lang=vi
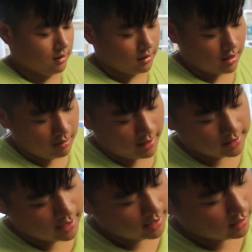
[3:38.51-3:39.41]
Thì các bạn
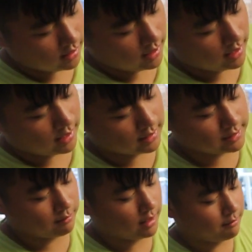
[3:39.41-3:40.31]
sẽ là có thể là tại
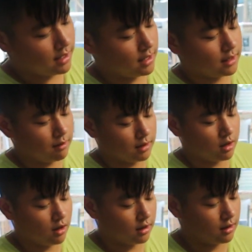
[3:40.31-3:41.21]
sao mình lại biết cái này tại vì mình coi rất